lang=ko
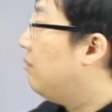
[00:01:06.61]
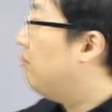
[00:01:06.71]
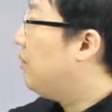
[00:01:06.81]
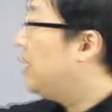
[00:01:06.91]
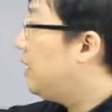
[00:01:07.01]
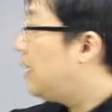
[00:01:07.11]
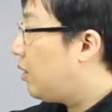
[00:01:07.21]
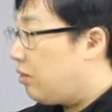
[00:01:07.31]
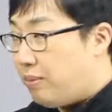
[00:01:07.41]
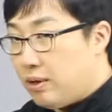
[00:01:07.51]

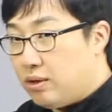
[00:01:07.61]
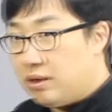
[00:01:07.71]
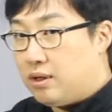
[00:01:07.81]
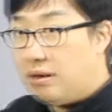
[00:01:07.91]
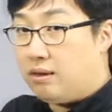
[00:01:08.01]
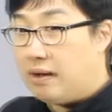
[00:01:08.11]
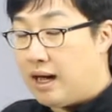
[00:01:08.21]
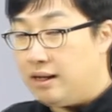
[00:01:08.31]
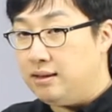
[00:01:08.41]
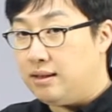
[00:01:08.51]
me라고 배웠던
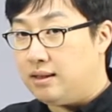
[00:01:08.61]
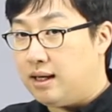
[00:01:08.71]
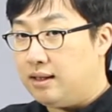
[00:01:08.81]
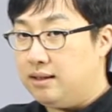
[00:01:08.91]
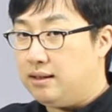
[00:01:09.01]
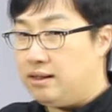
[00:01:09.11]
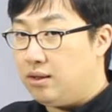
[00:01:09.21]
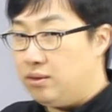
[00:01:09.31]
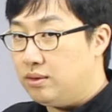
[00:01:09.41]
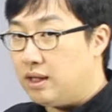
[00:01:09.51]
나의라는 이
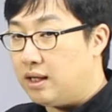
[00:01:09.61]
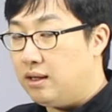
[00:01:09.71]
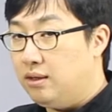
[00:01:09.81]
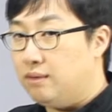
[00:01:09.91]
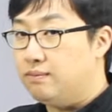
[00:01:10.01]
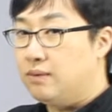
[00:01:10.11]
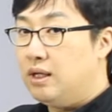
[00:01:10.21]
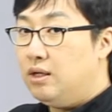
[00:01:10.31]
형용사가요.